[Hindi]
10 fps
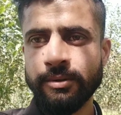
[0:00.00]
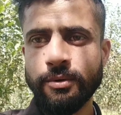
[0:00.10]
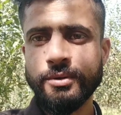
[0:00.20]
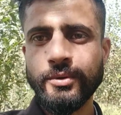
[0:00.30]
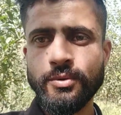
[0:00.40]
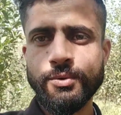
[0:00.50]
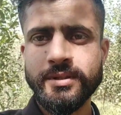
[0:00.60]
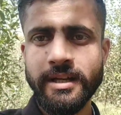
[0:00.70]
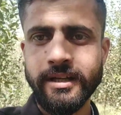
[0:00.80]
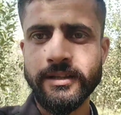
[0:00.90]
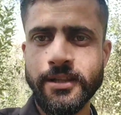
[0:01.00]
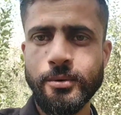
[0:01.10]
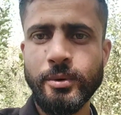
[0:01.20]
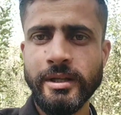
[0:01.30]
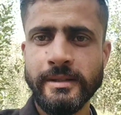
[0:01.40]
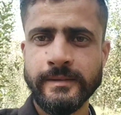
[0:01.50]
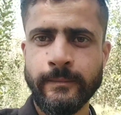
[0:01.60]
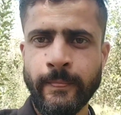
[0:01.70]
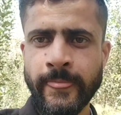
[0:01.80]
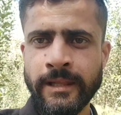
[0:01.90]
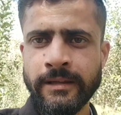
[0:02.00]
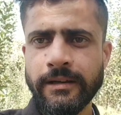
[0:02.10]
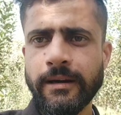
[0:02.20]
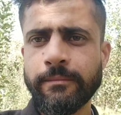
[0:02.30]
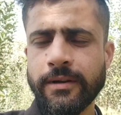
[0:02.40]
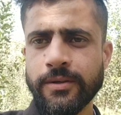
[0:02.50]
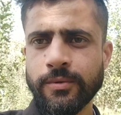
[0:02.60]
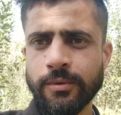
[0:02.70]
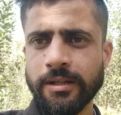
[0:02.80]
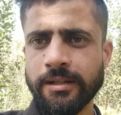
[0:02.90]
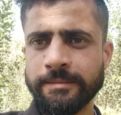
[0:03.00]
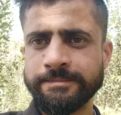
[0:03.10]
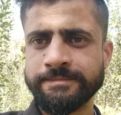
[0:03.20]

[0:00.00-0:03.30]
तो इनको यूज़ ना करते हुए आप नेचुरल